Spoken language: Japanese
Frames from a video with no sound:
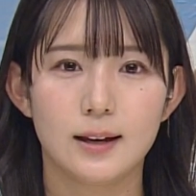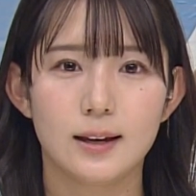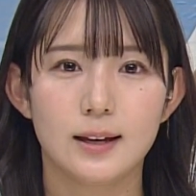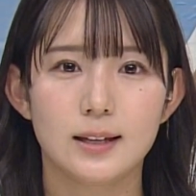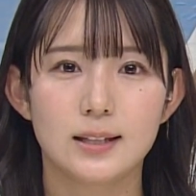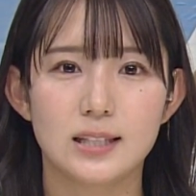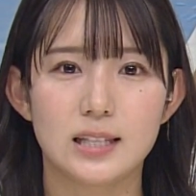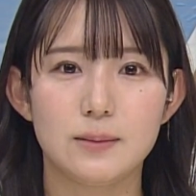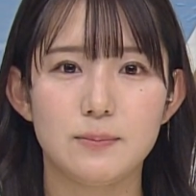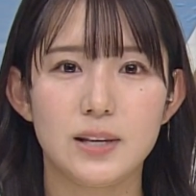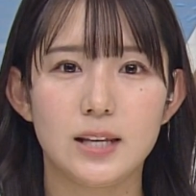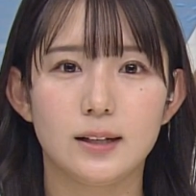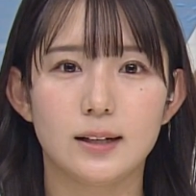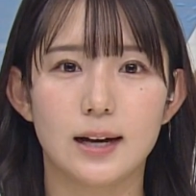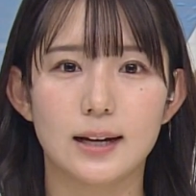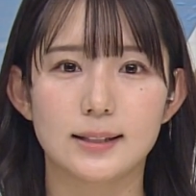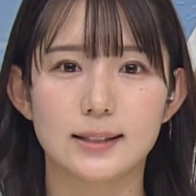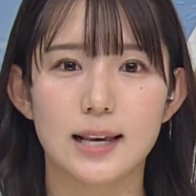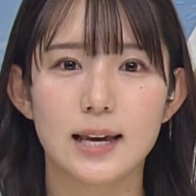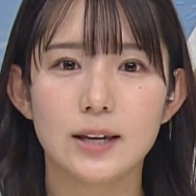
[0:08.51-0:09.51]
市民が
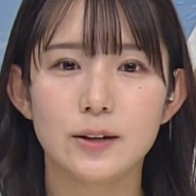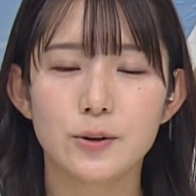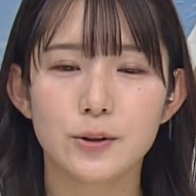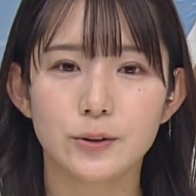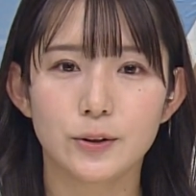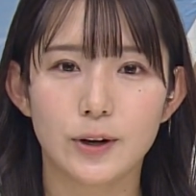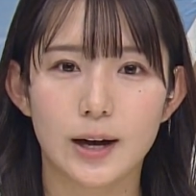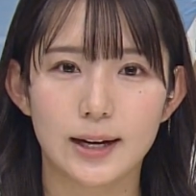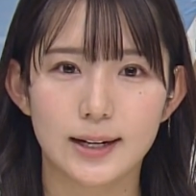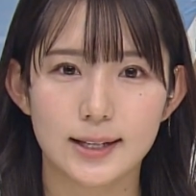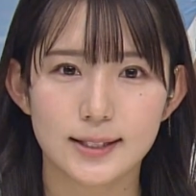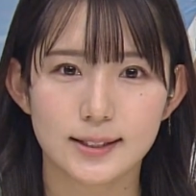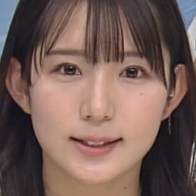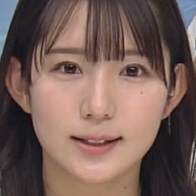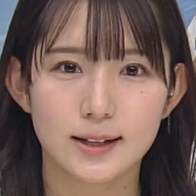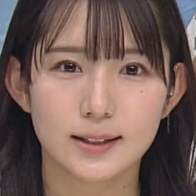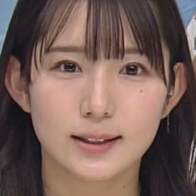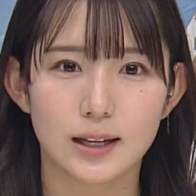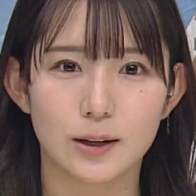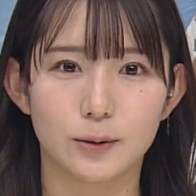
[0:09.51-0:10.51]
最後の晴れ
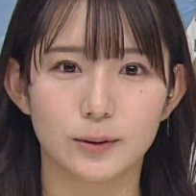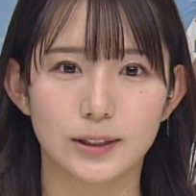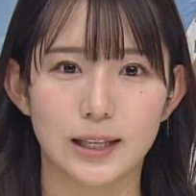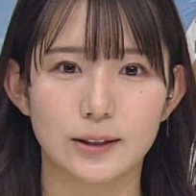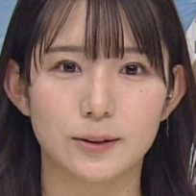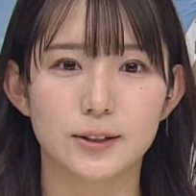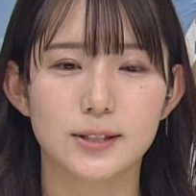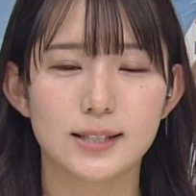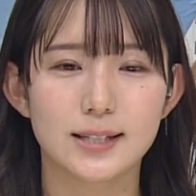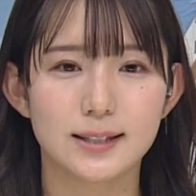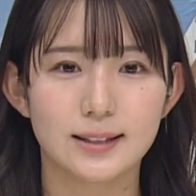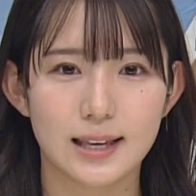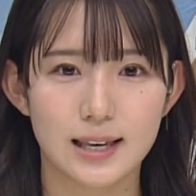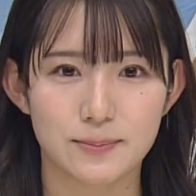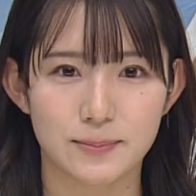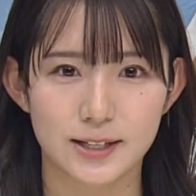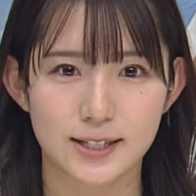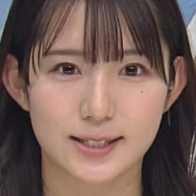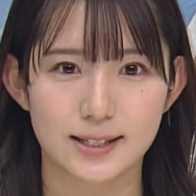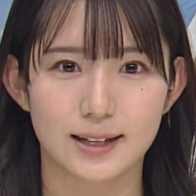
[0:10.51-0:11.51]
姿を楽しんでい
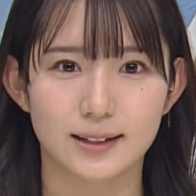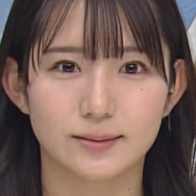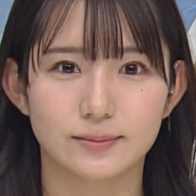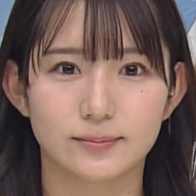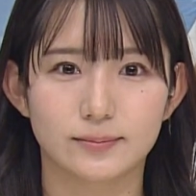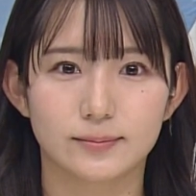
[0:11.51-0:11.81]
ました